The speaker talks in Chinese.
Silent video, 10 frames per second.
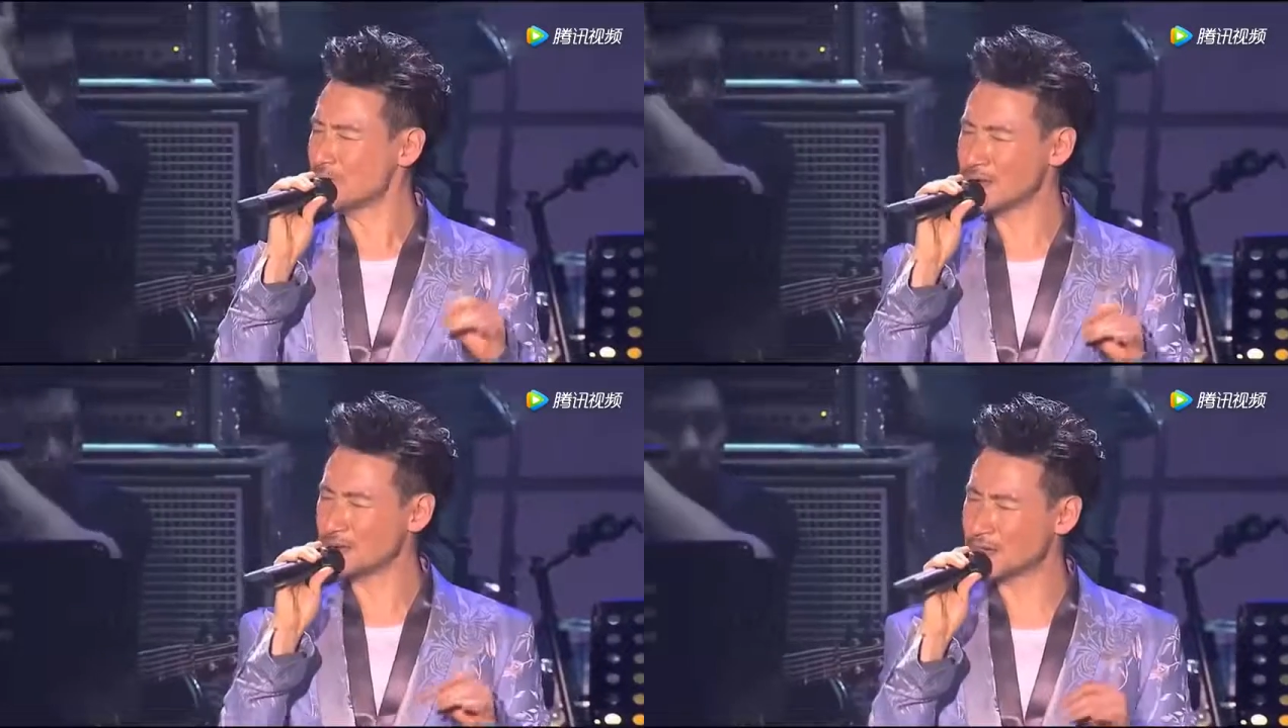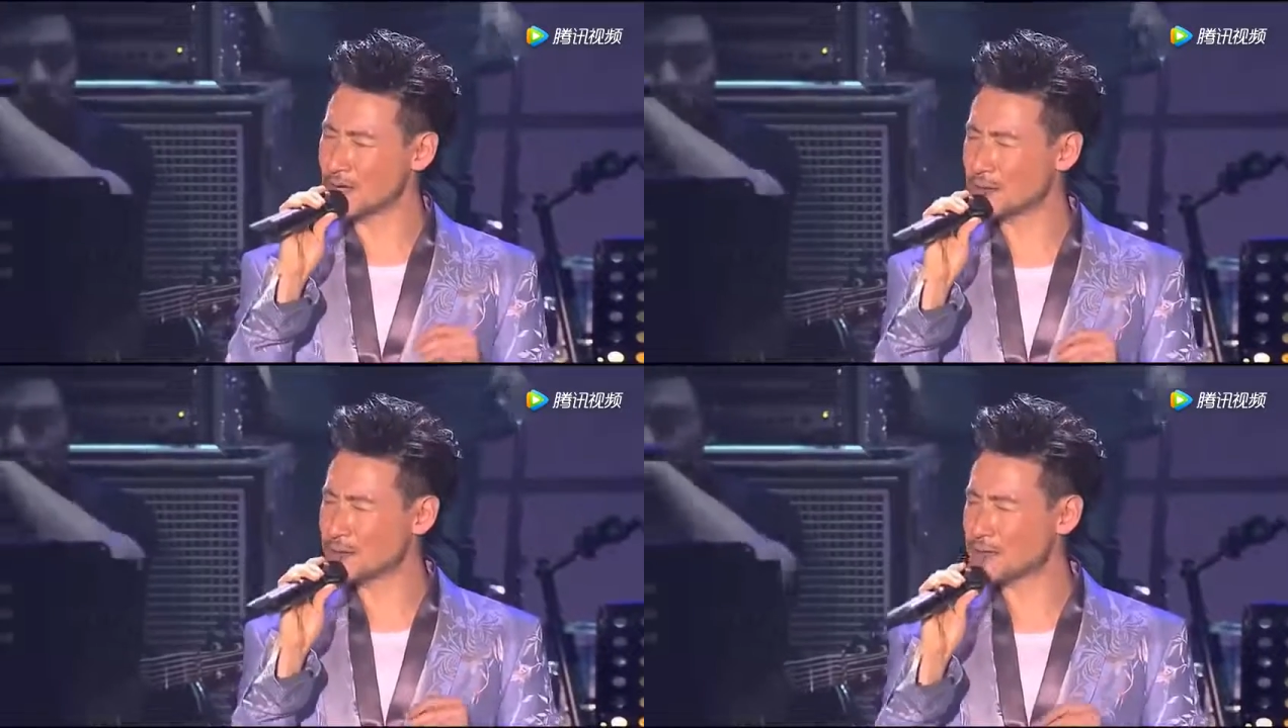方的
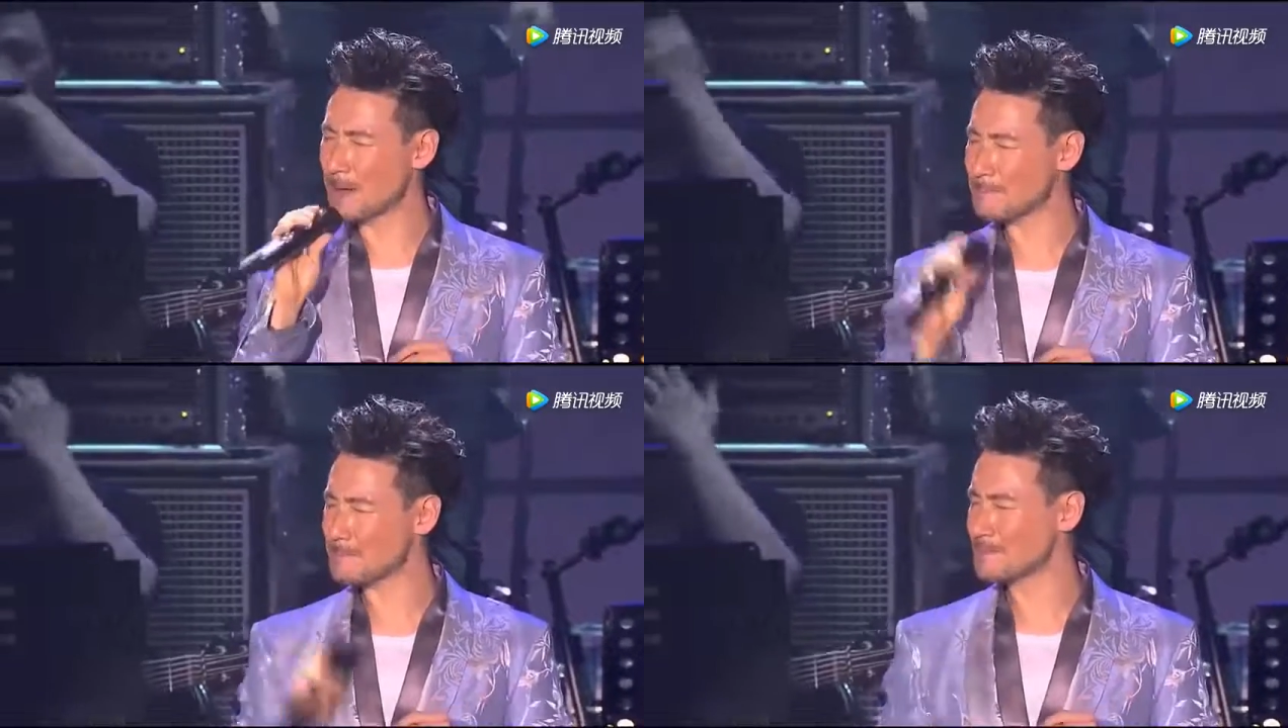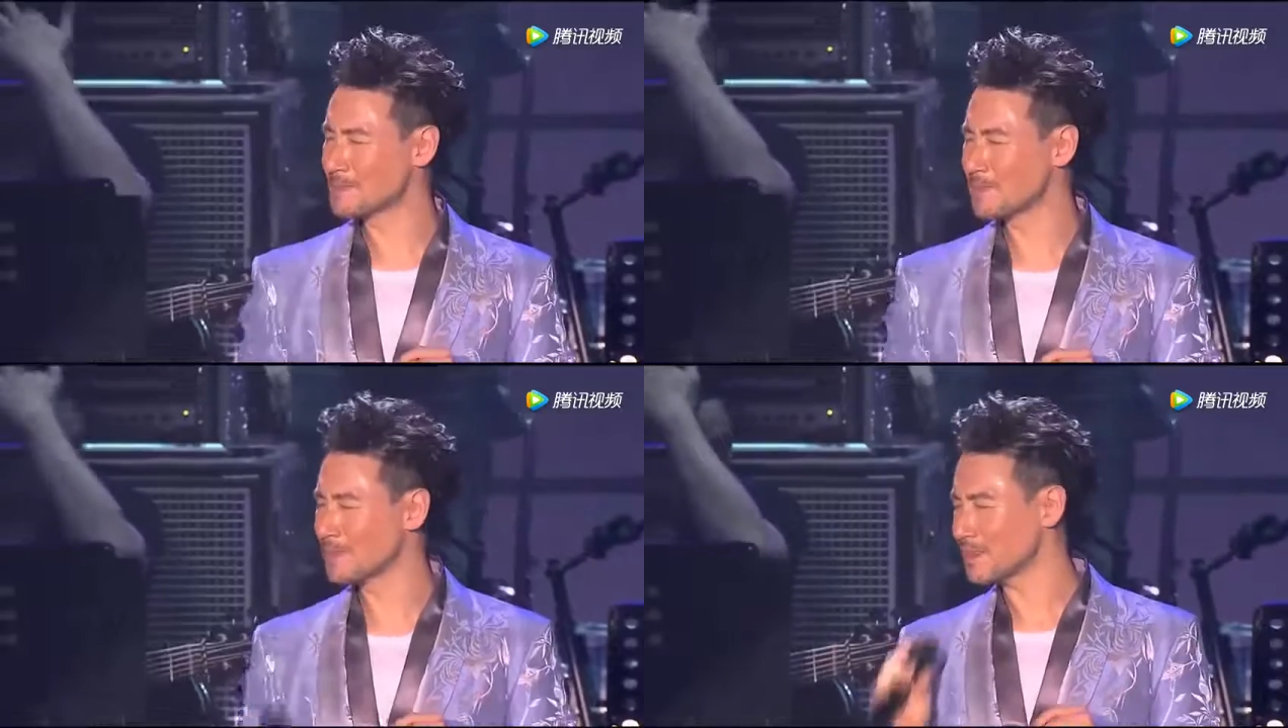系统发出预
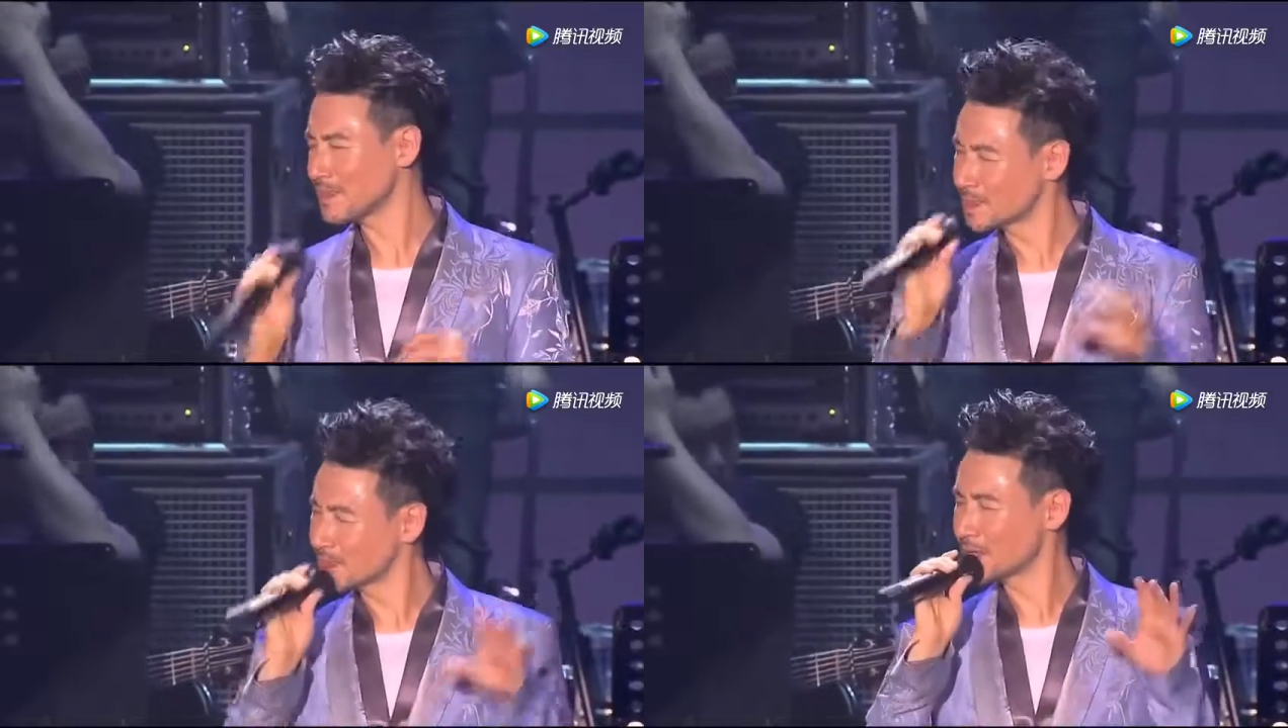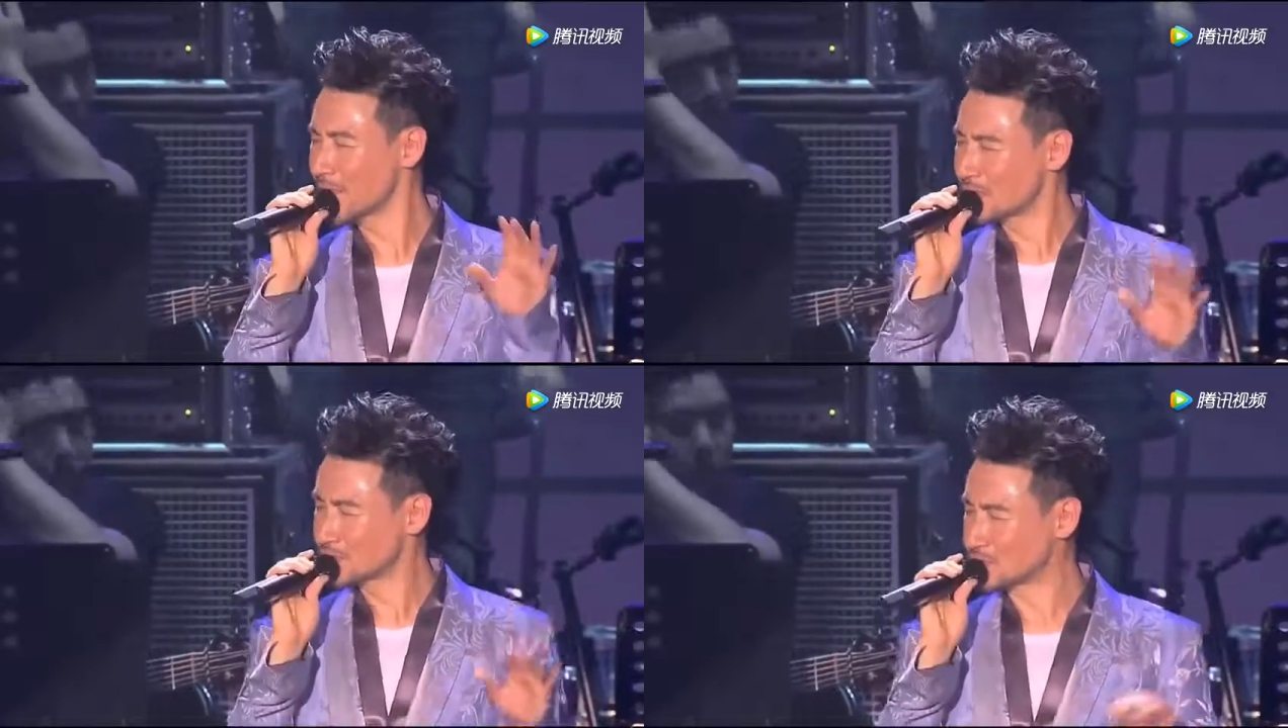警，在
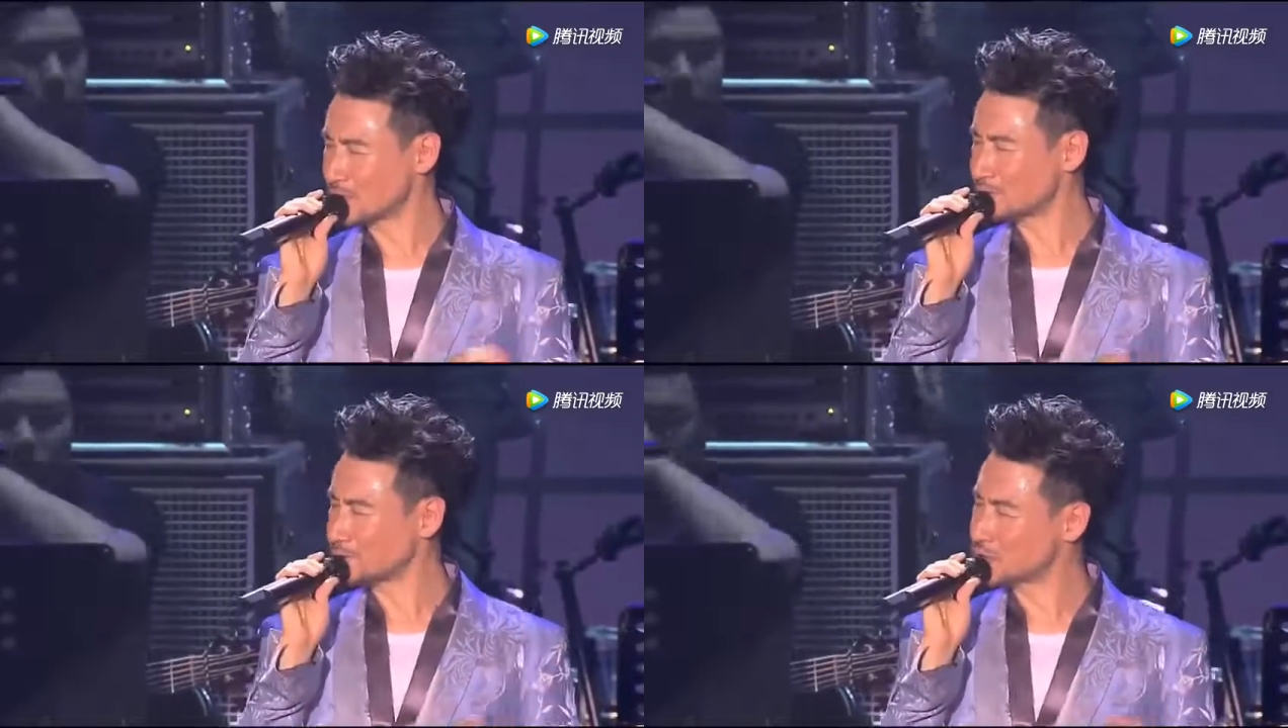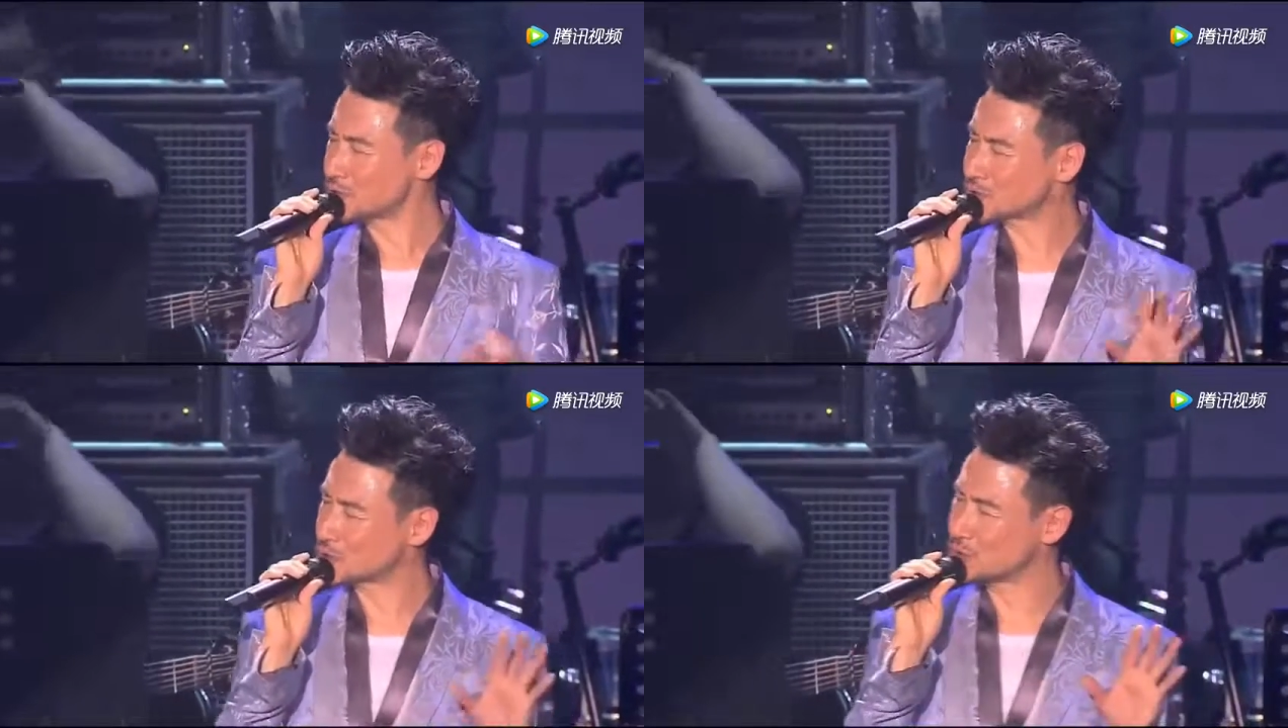现场的民警
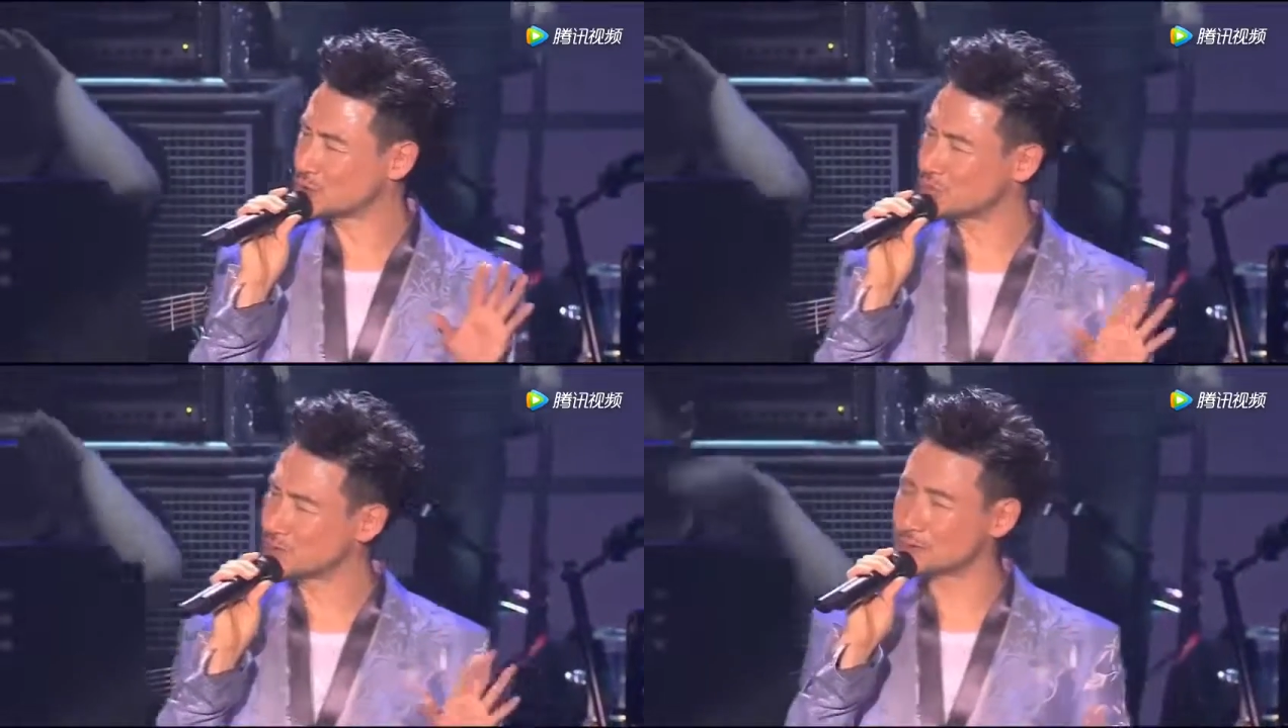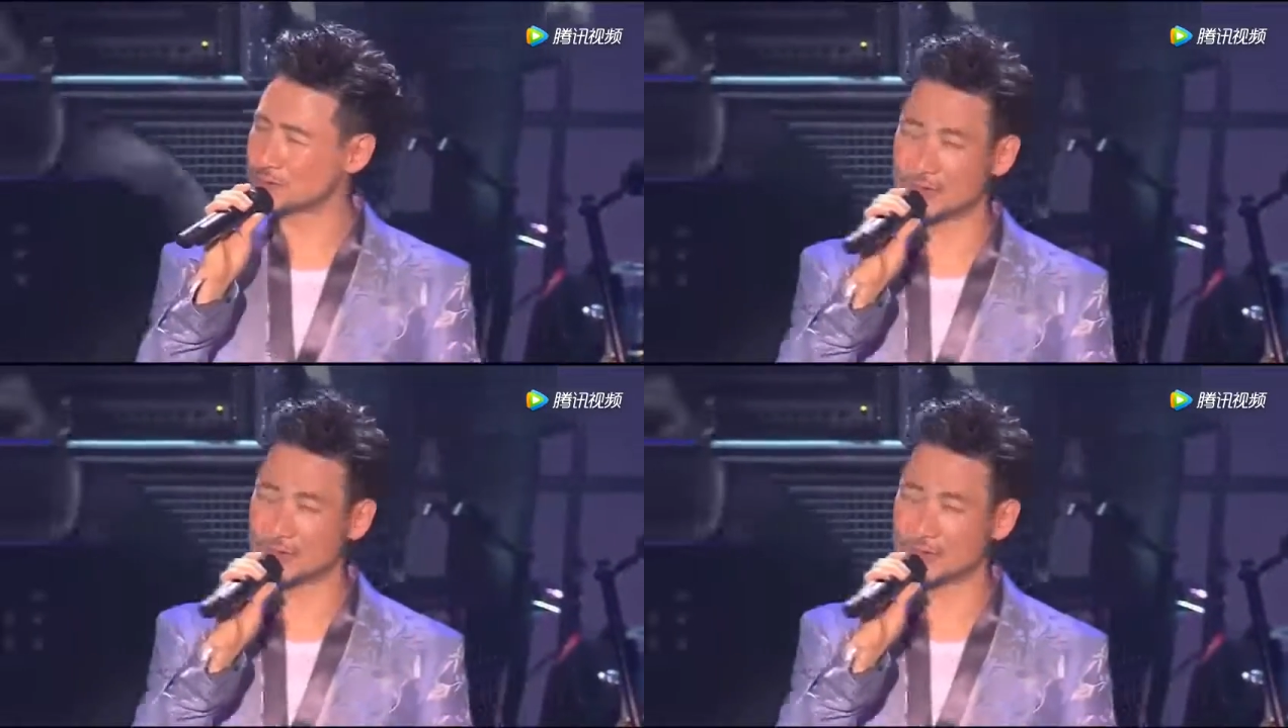和保安人员